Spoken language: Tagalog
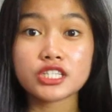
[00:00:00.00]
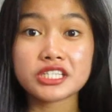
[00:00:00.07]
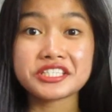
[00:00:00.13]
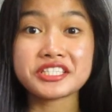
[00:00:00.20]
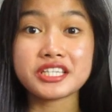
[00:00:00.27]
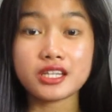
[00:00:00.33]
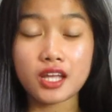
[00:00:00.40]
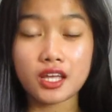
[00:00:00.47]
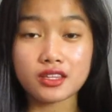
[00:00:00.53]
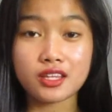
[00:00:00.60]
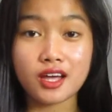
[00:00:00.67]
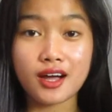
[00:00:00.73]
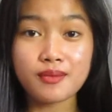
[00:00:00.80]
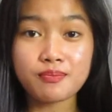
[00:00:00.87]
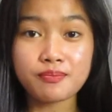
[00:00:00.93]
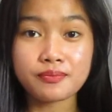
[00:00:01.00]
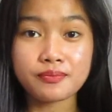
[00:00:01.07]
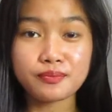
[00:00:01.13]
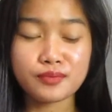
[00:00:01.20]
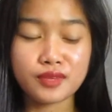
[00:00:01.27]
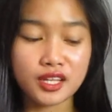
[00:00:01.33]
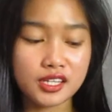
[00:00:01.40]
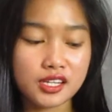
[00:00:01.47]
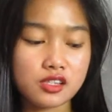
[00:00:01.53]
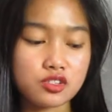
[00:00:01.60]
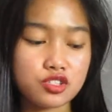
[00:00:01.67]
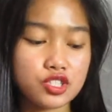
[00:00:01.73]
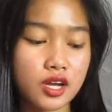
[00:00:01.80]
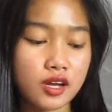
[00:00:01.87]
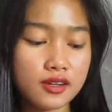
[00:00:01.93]
siya sinet up?
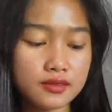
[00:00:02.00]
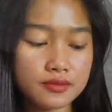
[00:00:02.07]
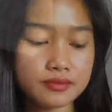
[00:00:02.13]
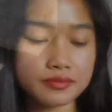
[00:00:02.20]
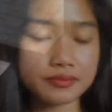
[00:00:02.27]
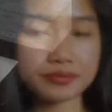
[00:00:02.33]
Ganito siya.